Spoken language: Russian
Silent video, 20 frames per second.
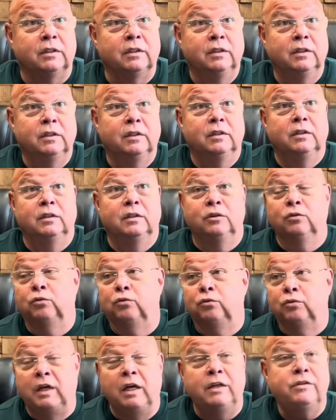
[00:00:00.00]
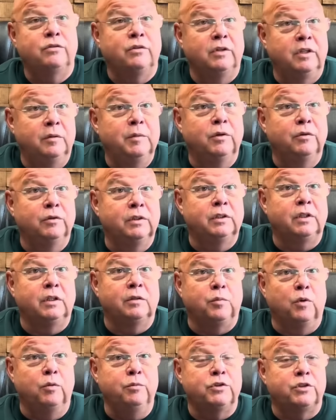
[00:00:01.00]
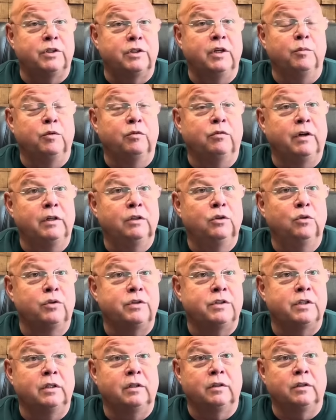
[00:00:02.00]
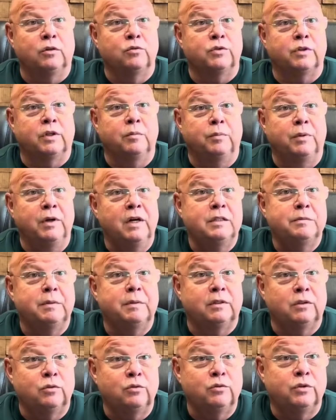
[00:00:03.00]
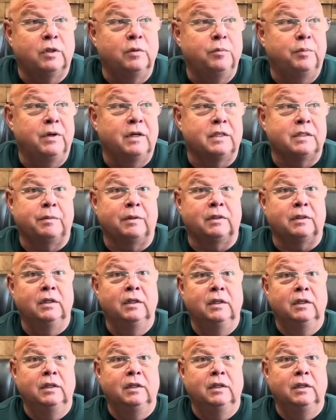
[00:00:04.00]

Так. Но у нас все время вот этот, помнишь, тему вайдосили, русский паспорт, да. русский паспорт.